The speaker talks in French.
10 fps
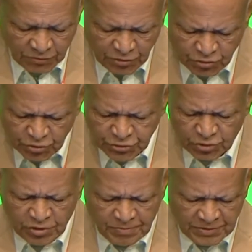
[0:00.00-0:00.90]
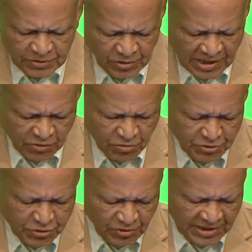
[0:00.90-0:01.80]
Le contrôle de la
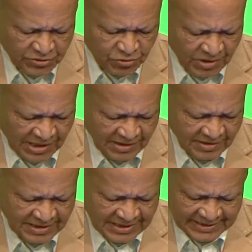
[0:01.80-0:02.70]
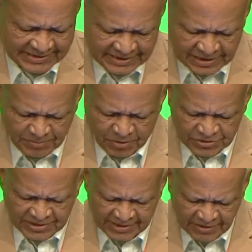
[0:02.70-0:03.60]
commission électorale des
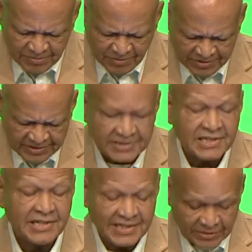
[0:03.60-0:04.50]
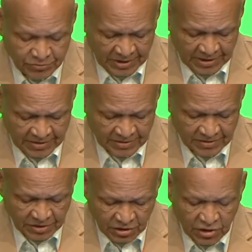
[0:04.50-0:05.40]
dépenses réglementées est
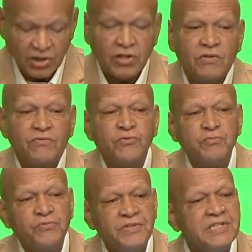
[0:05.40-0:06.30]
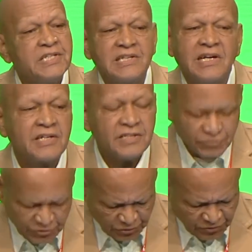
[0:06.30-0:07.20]
aléatoire. Vous pouvez déclarer
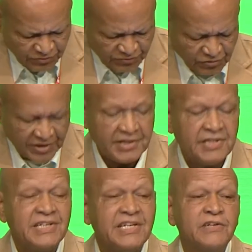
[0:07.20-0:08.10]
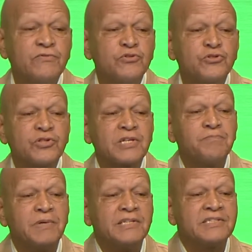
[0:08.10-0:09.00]
ce que vous voulez et vous ne serez
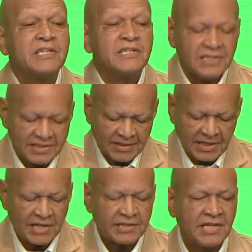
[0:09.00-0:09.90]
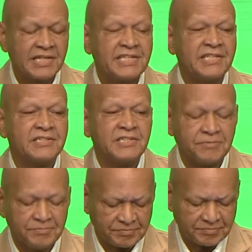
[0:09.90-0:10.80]
pas inquiété.